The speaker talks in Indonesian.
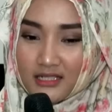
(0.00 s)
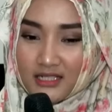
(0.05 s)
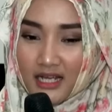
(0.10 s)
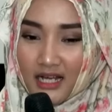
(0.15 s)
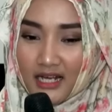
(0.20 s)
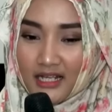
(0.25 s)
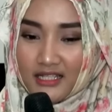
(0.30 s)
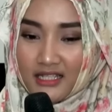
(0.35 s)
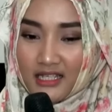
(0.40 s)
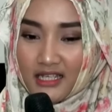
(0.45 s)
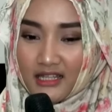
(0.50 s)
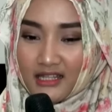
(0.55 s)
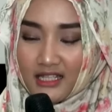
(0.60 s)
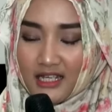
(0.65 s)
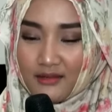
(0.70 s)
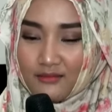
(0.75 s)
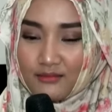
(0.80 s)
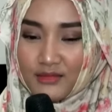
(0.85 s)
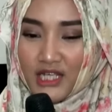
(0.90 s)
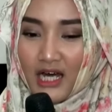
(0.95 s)
sekalinya
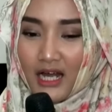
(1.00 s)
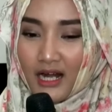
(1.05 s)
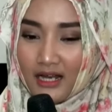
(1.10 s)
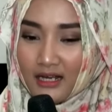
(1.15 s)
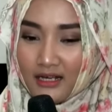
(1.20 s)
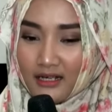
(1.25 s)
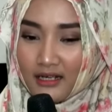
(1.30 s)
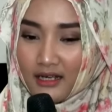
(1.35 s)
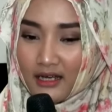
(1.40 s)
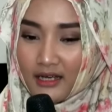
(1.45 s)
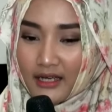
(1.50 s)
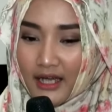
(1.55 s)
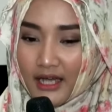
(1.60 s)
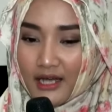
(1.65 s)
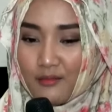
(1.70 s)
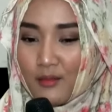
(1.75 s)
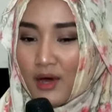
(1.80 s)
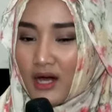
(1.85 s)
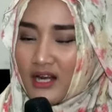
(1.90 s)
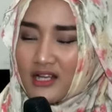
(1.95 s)
kita jalan ya
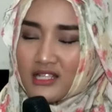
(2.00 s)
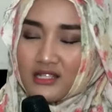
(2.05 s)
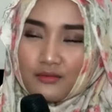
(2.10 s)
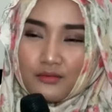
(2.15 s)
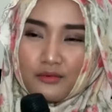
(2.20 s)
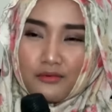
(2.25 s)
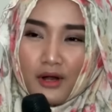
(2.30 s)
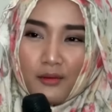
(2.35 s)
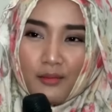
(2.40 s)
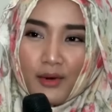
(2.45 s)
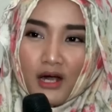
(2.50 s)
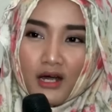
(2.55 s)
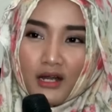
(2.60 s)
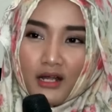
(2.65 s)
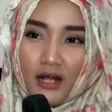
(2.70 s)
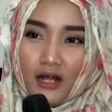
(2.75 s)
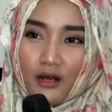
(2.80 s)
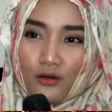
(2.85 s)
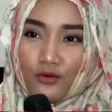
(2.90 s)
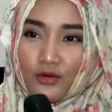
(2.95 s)
kayak kemarin sih beberapa
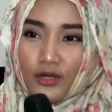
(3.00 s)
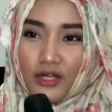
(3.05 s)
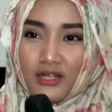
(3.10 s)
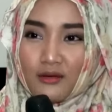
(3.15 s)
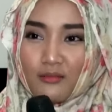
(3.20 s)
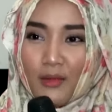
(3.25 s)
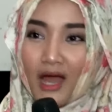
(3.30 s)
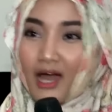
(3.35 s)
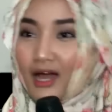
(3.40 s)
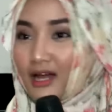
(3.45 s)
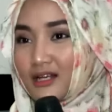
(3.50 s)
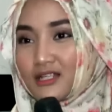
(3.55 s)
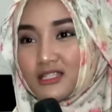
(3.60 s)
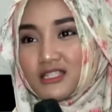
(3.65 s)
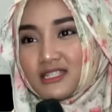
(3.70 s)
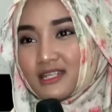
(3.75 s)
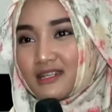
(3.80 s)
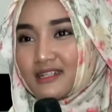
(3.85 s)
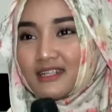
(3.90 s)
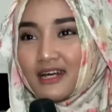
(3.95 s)
hari lalu kita makan
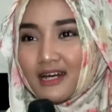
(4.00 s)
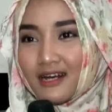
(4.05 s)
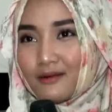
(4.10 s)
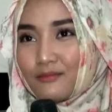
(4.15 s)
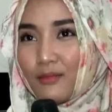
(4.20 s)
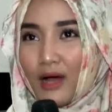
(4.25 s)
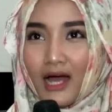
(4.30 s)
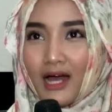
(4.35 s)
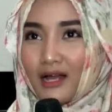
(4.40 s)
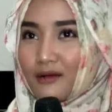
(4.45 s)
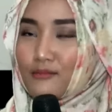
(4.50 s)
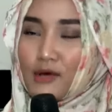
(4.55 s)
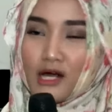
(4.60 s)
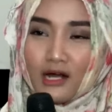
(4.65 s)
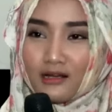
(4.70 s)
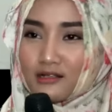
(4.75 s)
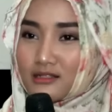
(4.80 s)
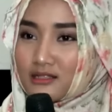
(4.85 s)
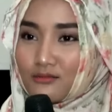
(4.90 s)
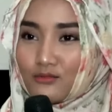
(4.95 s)
sekedar makan
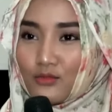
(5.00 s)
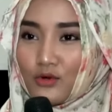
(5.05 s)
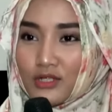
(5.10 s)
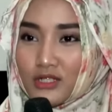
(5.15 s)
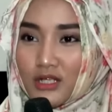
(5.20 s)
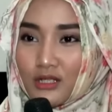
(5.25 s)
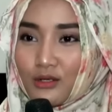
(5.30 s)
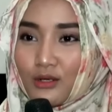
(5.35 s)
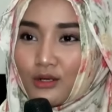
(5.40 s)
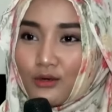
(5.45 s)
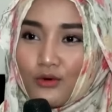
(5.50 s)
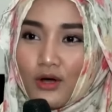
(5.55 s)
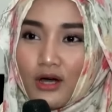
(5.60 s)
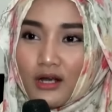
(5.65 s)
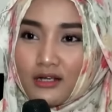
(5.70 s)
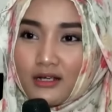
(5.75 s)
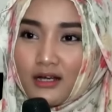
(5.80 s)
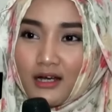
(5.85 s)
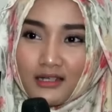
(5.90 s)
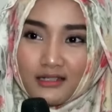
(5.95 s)
bareng semuanya satu
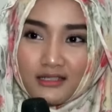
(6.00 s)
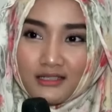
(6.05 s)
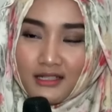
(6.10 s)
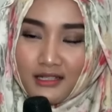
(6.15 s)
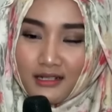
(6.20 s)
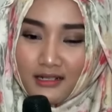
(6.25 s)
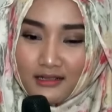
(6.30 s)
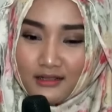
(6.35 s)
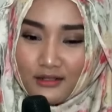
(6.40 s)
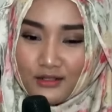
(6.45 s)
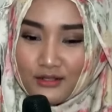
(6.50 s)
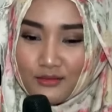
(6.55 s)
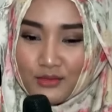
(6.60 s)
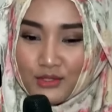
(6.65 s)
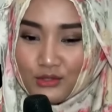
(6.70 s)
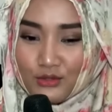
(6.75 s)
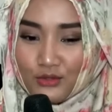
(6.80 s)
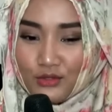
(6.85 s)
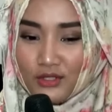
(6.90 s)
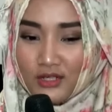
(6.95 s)
keluarga kecil terus
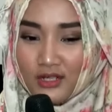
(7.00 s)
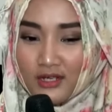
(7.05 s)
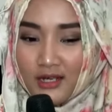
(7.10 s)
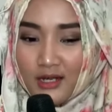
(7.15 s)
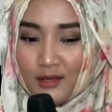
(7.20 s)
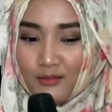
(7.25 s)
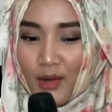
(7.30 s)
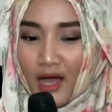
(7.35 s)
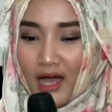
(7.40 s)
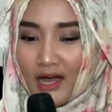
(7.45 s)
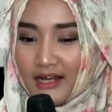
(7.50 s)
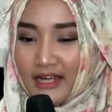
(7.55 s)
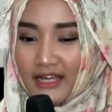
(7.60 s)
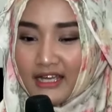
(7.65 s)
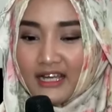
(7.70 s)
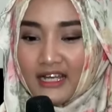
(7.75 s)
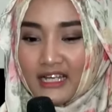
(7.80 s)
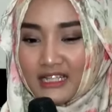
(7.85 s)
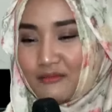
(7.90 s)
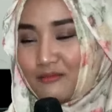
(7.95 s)
habis itu makannya
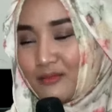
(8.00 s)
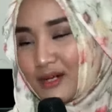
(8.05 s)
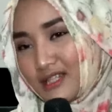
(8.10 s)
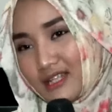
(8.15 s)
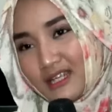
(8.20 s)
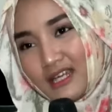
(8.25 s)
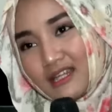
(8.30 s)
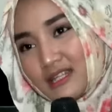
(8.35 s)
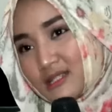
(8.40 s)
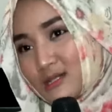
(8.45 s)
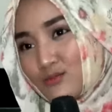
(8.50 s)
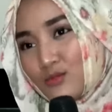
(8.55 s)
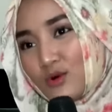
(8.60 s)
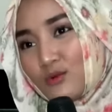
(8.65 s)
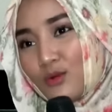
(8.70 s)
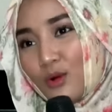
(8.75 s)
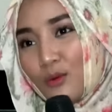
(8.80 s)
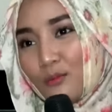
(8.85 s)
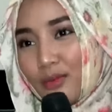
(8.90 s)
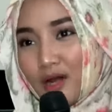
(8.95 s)
ke tempat yang kita
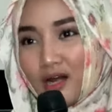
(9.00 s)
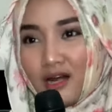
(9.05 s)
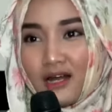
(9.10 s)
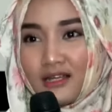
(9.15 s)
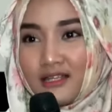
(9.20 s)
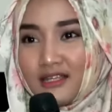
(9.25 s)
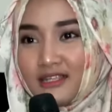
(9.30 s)
semua belum pernah